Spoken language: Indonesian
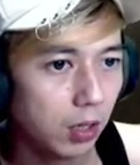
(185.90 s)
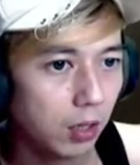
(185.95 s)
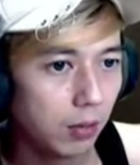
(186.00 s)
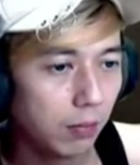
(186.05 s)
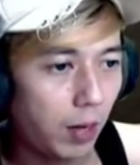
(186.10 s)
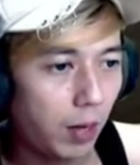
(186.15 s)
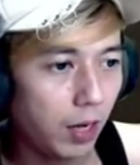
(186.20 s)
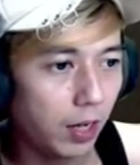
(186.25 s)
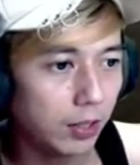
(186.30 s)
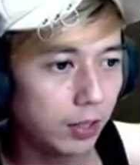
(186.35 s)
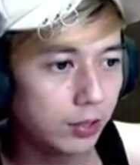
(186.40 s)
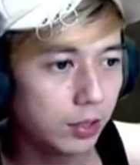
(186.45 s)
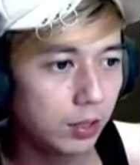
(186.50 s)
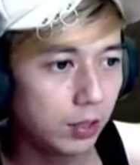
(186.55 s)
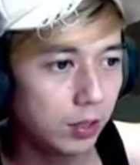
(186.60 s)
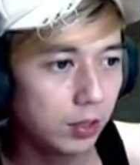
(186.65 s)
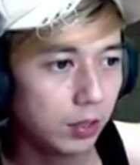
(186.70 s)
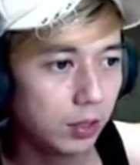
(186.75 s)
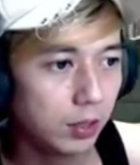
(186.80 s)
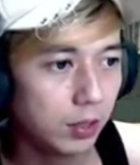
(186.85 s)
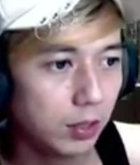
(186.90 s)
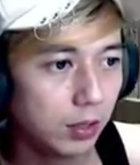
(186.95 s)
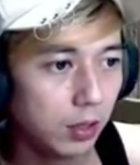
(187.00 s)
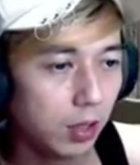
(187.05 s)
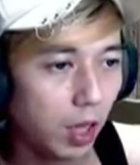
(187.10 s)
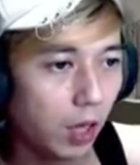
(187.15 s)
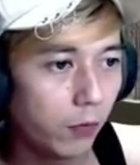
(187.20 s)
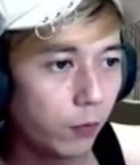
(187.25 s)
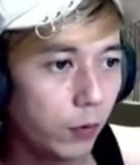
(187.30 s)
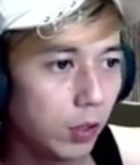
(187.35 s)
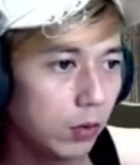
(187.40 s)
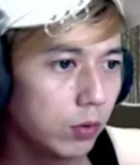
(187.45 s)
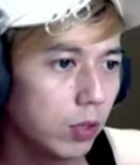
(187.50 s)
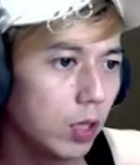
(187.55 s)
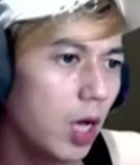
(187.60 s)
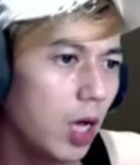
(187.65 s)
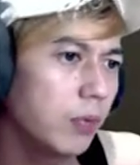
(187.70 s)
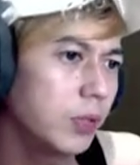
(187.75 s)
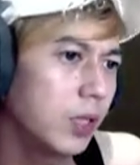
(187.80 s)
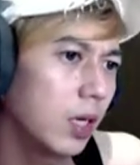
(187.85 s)
Mana sih? Evinonya
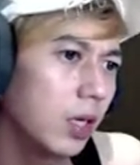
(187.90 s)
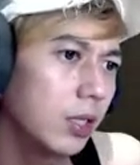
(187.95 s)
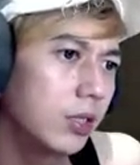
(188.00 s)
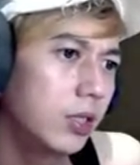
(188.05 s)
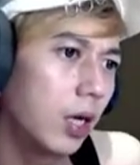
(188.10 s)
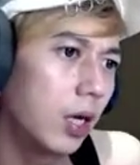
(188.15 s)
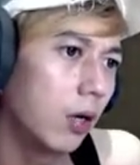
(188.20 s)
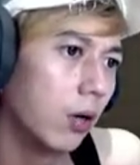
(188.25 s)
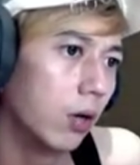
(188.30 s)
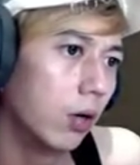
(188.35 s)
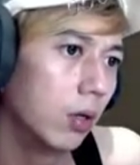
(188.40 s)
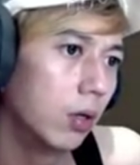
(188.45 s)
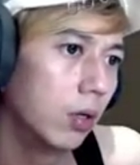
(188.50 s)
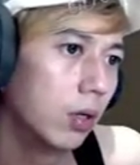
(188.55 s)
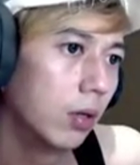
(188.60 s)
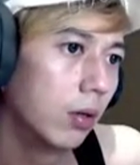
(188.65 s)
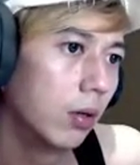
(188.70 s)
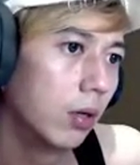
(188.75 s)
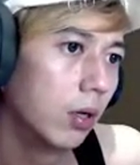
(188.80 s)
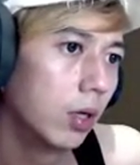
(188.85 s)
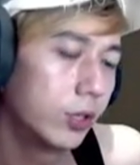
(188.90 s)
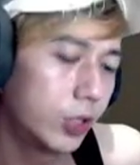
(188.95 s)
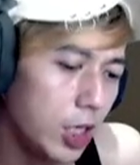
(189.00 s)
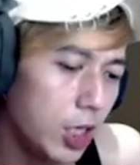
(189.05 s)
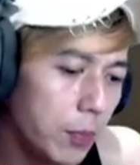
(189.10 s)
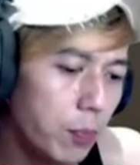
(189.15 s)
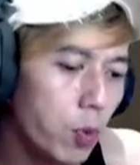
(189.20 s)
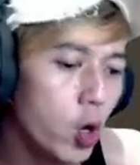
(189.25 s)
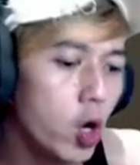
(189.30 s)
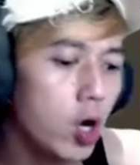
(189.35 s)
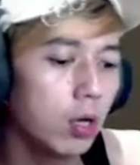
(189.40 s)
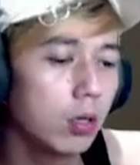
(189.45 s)
nggak bisa ngejar loh. Sini, Bu.